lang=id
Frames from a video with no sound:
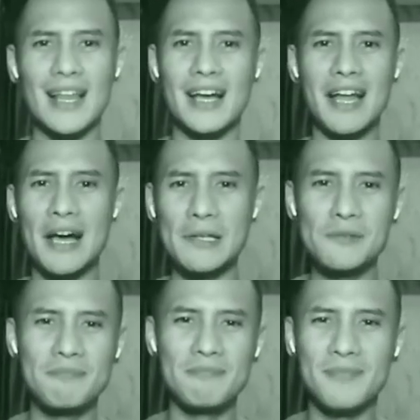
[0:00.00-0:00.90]
kesalehan
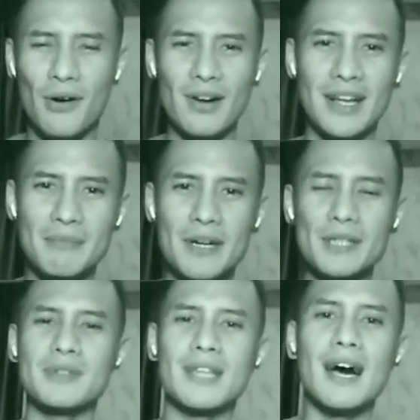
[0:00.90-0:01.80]
Ayub, orang
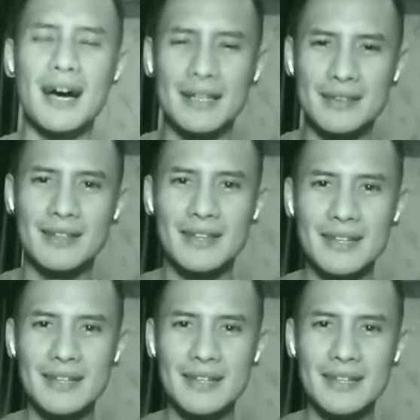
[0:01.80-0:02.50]
yang begitu taat,